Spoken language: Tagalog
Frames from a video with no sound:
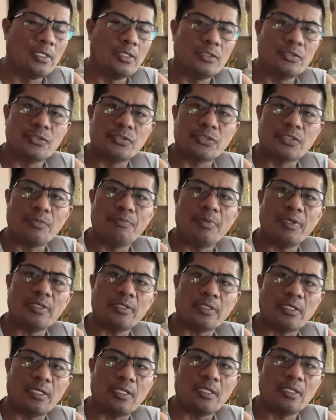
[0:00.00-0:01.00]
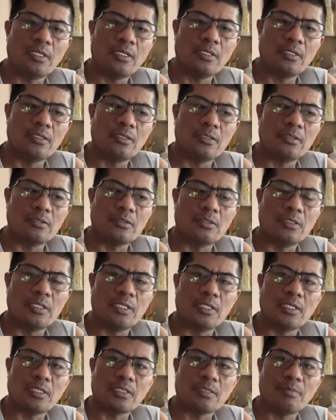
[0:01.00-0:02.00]
17. So
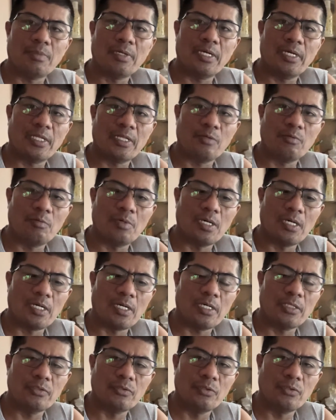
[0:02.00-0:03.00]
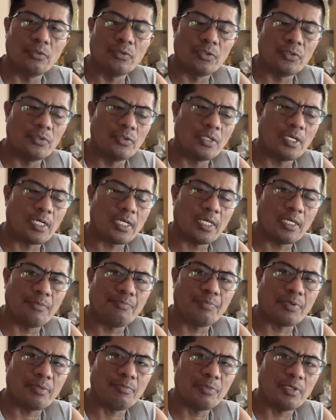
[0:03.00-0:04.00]
yan, tabayan ng mga kajolog yung
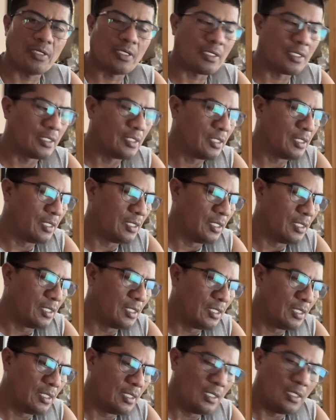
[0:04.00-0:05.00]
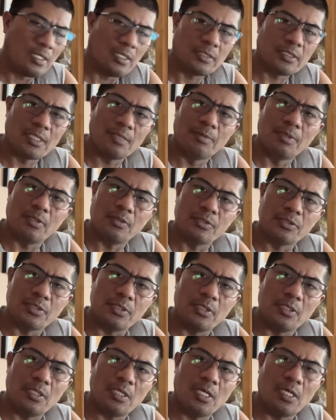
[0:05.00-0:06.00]
aking premiere. Kasama ko
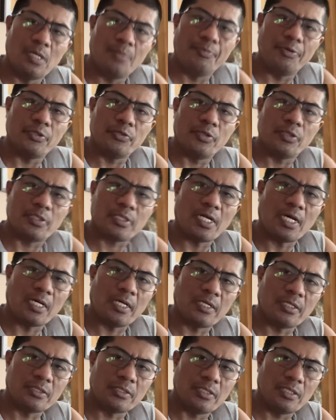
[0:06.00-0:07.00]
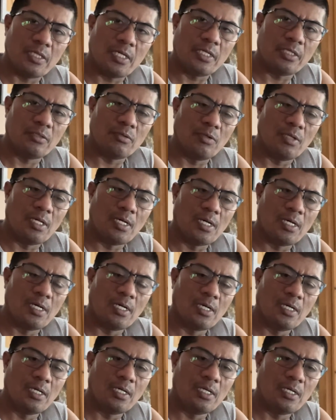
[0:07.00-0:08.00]
si uh, Pinoy Tracker, si Idol uh,
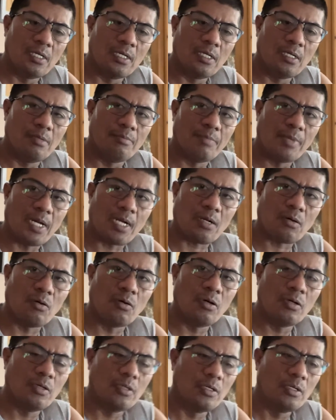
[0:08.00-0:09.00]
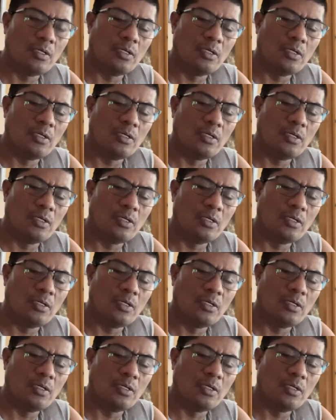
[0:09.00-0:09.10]
Marco.